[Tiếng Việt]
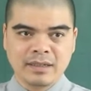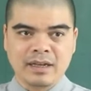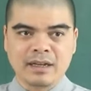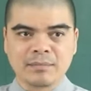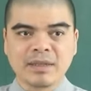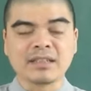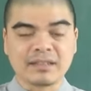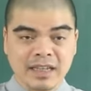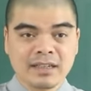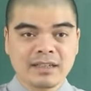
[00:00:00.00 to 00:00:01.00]
à, ban
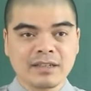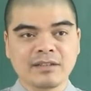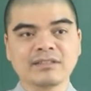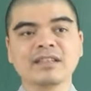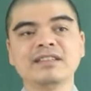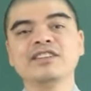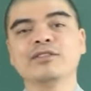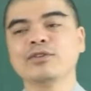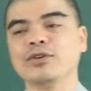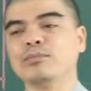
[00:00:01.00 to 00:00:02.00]
thờ Tết nó có rất
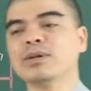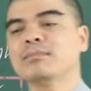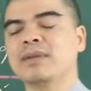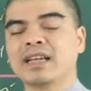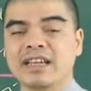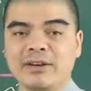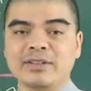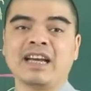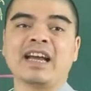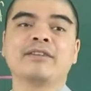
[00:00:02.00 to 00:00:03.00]
nhiều đồ mứt bánh kẹo
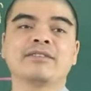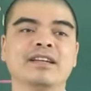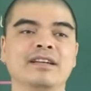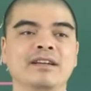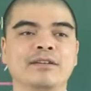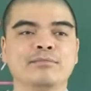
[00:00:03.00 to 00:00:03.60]
nhà ai cũng thế,